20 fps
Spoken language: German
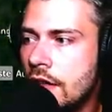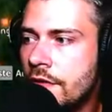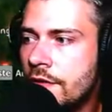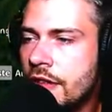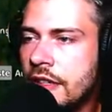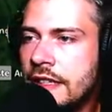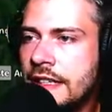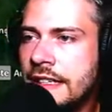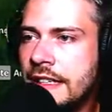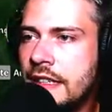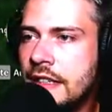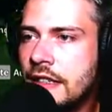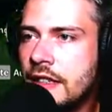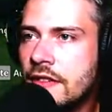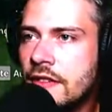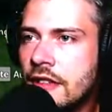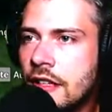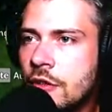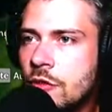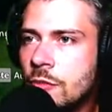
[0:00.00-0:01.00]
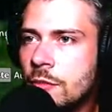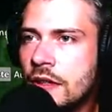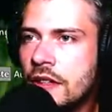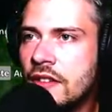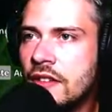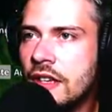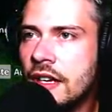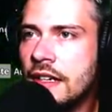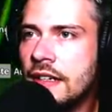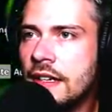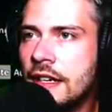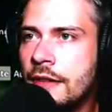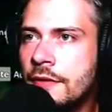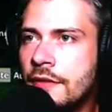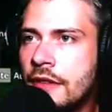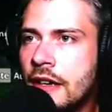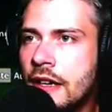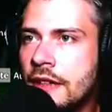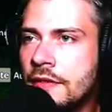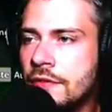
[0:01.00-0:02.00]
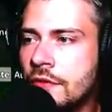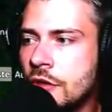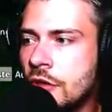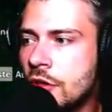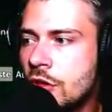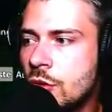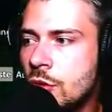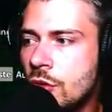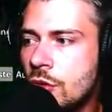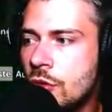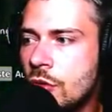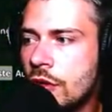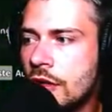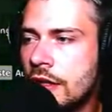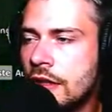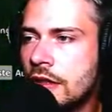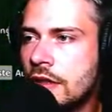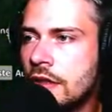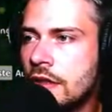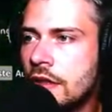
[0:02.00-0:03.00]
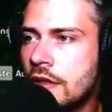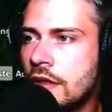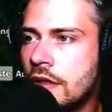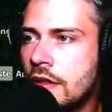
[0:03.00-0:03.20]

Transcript: Verliert das dann über Zeit einfach an Wirkung, oder?